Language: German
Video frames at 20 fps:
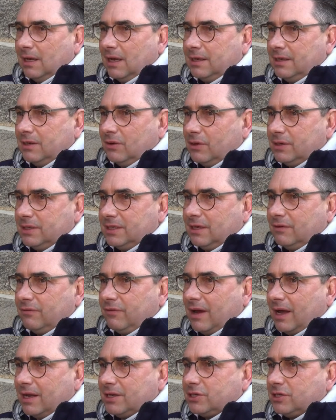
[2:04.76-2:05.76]
ja, die heutige
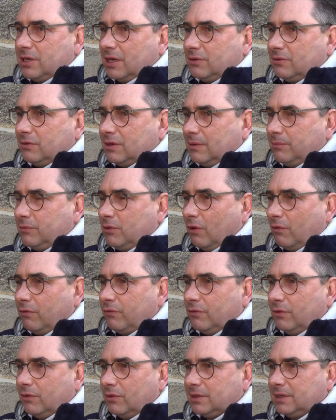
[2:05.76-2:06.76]
Veranstaltung gibt
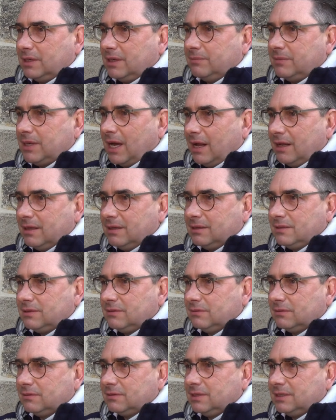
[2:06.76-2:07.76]
Hoffnung, die gibt
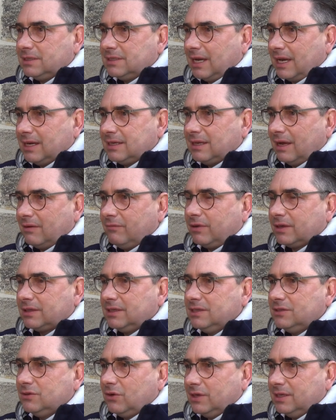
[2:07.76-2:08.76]
Halt und die zeigt einfach
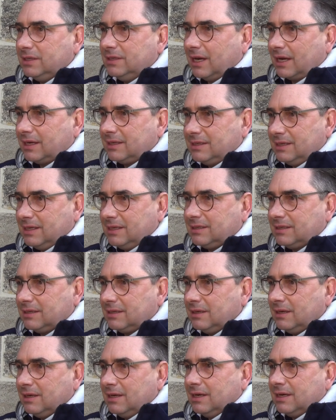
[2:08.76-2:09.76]
die Solidarität,
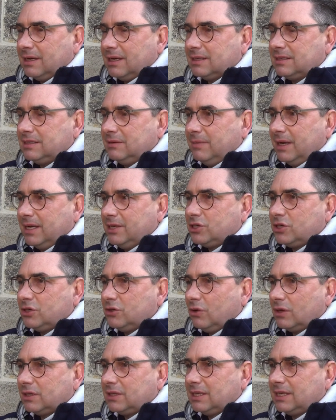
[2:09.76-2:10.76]
dass die
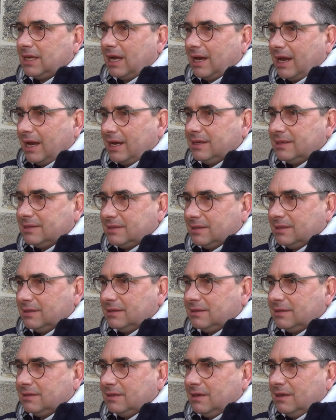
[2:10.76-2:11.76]
Menschen dort nicht alleine
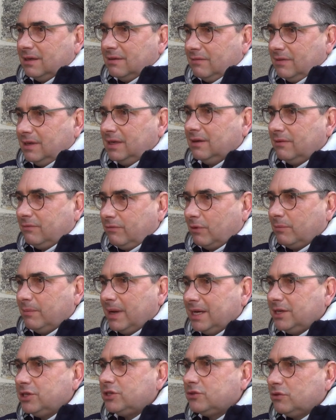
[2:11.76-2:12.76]
sind. Wir von
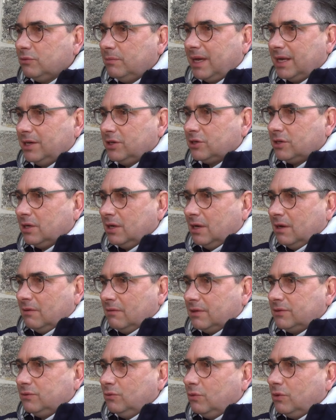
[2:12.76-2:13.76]
Mensch zu Mensch
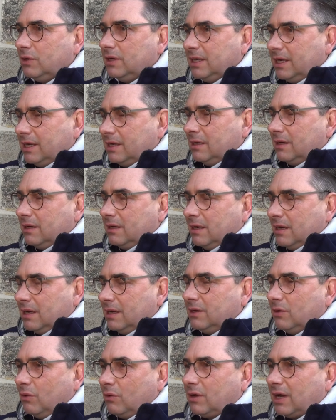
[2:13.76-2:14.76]
versuchen denen
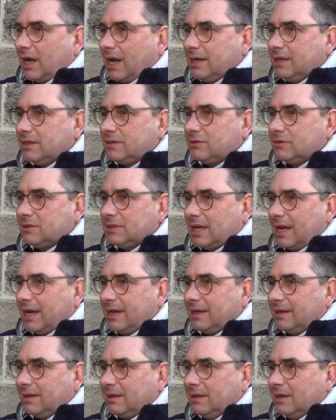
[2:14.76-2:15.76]
in der Ukraine zu
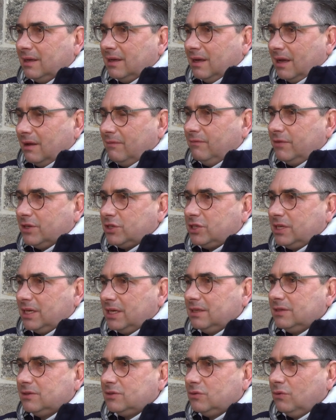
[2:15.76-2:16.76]
zeigen, ähm, wir
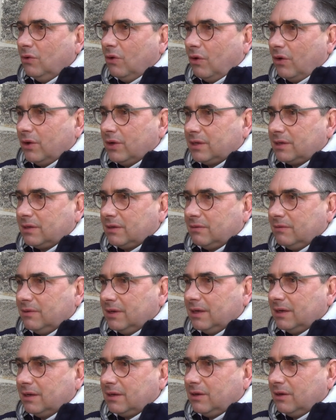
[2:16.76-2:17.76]
stehen zu euch,
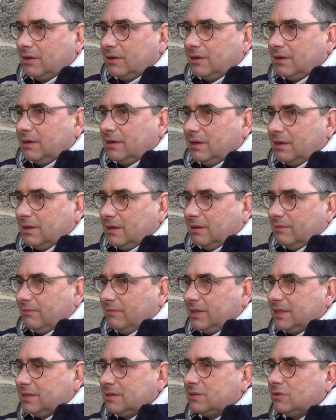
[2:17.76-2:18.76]
wir können
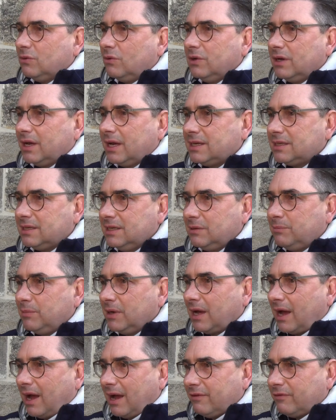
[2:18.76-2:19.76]
ähm, dieses Unrecht nicht
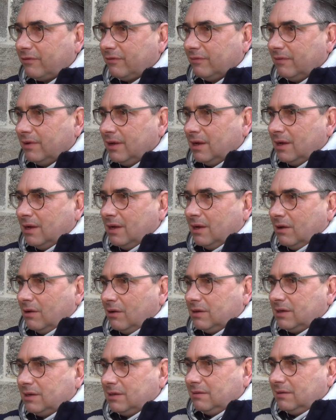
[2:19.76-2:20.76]
begreifen.
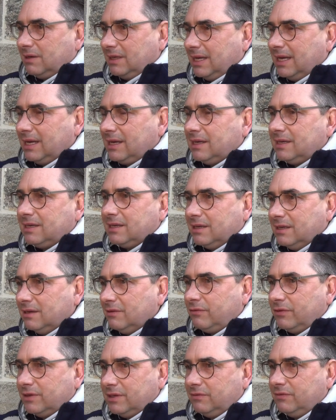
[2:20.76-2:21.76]
Und jegliche
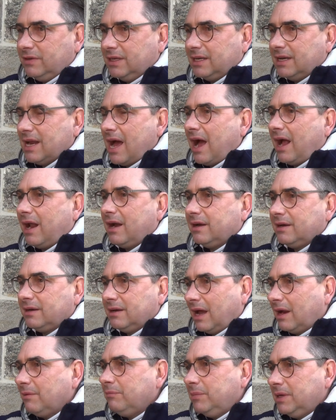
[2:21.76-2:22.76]
Hilfe, die wir in
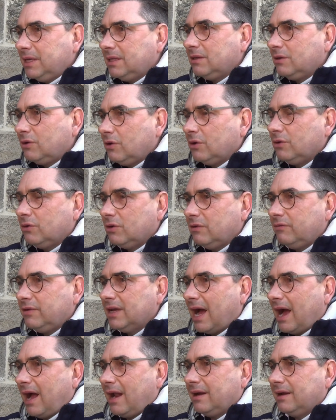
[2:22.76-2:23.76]
Aalen anbieten können oder
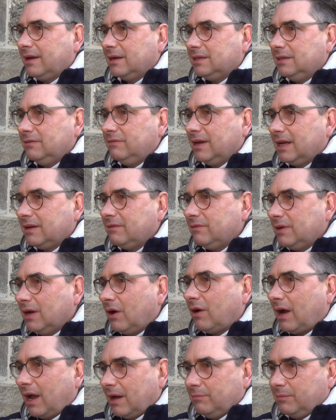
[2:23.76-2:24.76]
wir Aalen, die werden
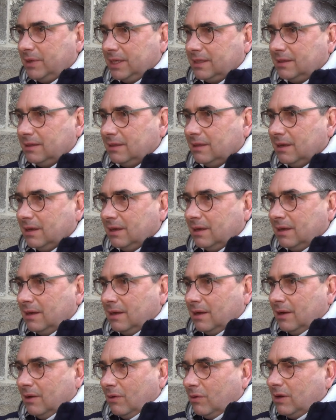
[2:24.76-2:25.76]
wir auch anbieten
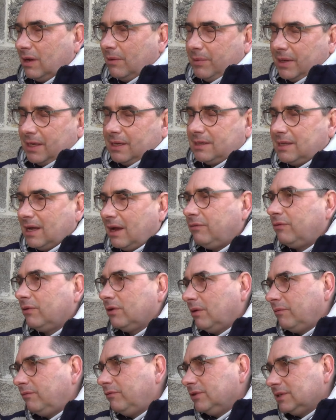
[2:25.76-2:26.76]
unabhängig
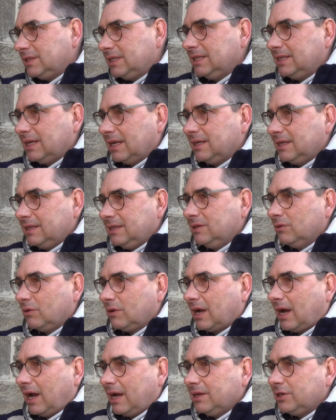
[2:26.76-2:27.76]
davon, ob wir sie dann in die
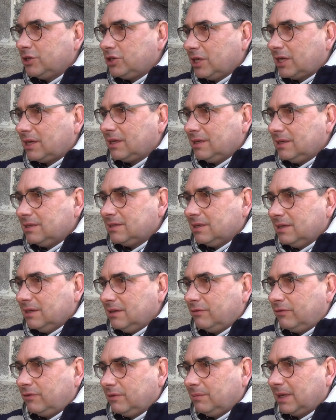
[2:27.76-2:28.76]
Ukraine schicken, diese
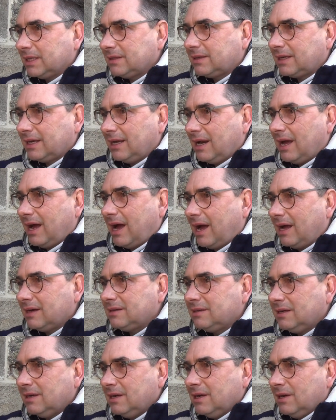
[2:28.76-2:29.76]
Hilfe materieller
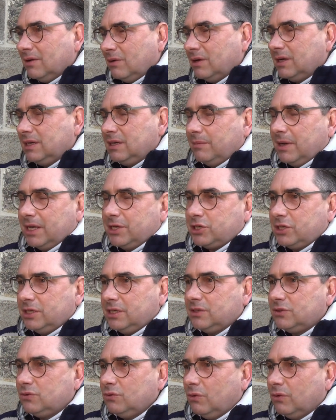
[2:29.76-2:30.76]
Art oder die
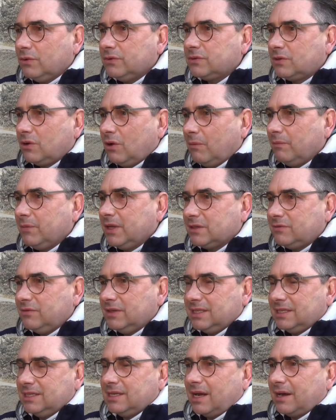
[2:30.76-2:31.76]
Menschen, die zu uns kommen, dass
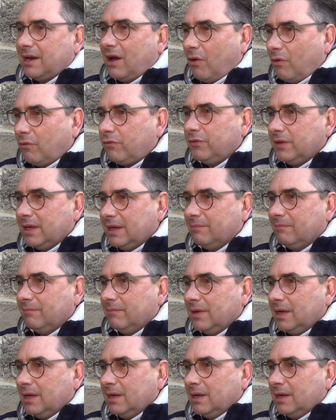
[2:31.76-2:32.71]
wir sie dann aufnehmen.